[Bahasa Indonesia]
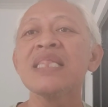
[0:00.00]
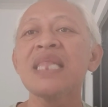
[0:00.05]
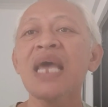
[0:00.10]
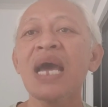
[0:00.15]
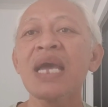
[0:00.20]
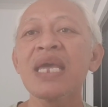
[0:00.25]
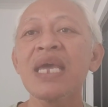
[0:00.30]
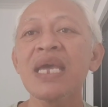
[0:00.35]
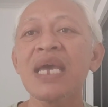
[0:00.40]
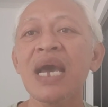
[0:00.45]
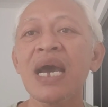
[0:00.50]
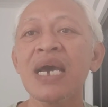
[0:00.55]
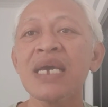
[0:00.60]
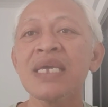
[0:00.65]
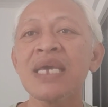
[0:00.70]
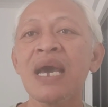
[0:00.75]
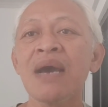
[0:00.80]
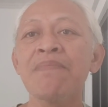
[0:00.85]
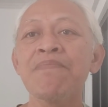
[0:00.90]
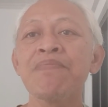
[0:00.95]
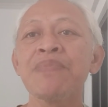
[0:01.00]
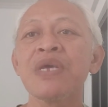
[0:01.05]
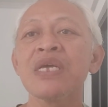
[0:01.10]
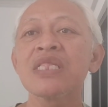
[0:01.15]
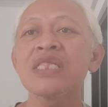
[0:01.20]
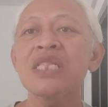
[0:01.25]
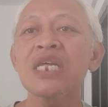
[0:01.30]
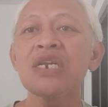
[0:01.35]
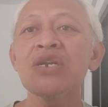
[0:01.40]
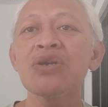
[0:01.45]
daging ayam,
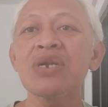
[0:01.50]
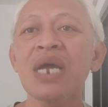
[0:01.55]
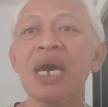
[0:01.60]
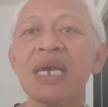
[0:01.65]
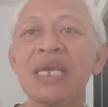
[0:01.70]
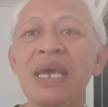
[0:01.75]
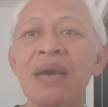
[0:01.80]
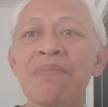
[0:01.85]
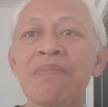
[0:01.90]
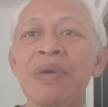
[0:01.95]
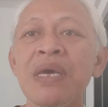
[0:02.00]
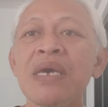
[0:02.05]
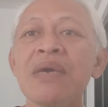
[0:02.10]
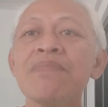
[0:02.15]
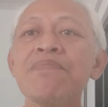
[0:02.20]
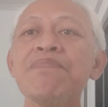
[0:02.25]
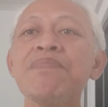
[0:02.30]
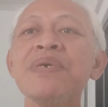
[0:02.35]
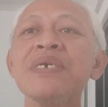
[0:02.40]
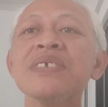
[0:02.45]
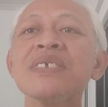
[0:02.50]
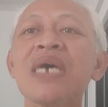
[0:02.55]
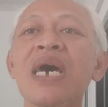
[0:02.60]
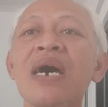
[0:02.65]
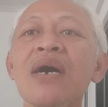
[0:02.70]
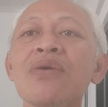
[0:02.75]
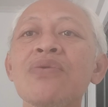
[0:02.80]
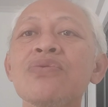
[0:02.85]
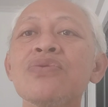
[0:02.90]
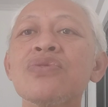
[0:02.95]
telur ayam
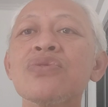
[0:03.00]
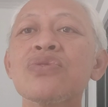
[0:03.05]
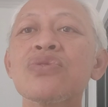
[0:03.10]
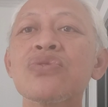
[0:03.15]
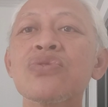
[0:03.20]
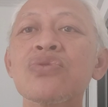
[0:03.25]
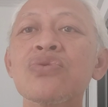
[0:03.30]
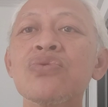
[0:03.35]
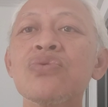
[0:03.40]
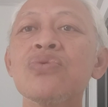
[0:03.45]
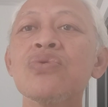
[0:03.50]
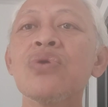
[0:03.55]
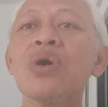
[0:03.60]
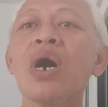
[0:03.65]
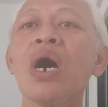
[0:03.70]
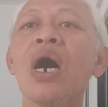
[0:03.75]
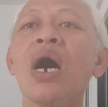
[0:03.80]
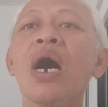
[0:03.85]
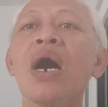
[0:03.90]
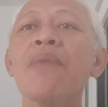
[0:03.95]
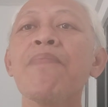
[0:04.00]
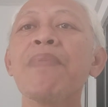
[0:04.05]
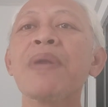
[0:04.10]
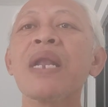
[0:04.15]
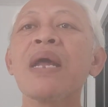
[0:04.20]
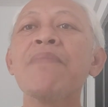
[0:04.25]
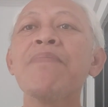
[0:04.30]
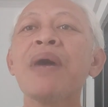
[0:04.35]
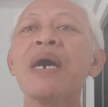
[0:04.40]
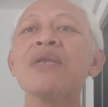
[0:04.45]
bisa untuk uh,
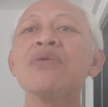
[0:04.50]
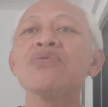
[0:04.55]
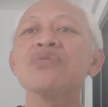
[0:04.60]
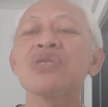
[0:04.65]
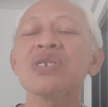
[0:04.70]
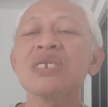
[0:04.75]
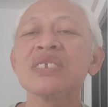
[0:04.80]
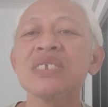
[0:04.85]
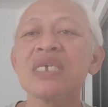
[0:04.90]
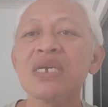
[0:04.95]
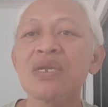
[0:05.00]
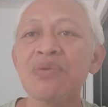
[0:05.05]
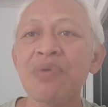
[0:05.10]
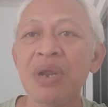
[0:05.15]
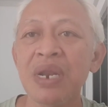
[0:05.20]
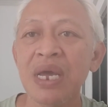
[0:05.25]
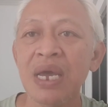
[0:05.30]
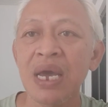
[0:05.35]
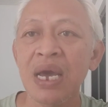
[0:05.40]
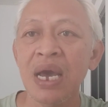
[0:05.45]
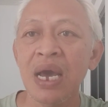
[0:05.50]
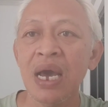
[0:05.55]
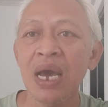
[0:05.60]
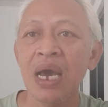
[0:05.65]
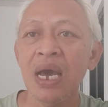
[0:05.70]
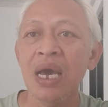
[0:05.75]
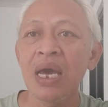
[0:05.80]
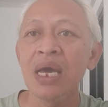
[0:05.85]
penambahan nutrisi keluarga.